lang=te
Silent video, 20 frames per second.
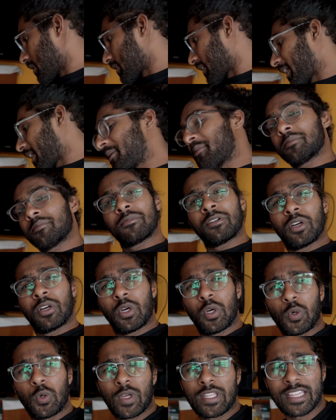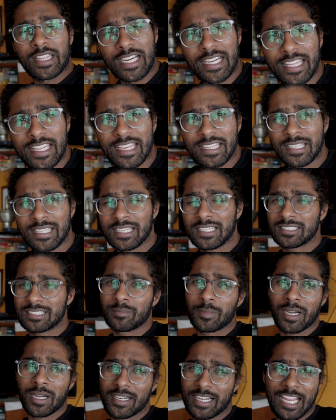టైం వన్ థర్టీ అయింది అసలు
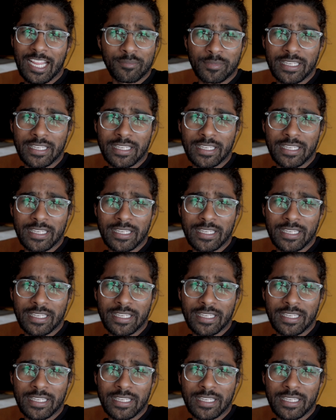మనకు టైం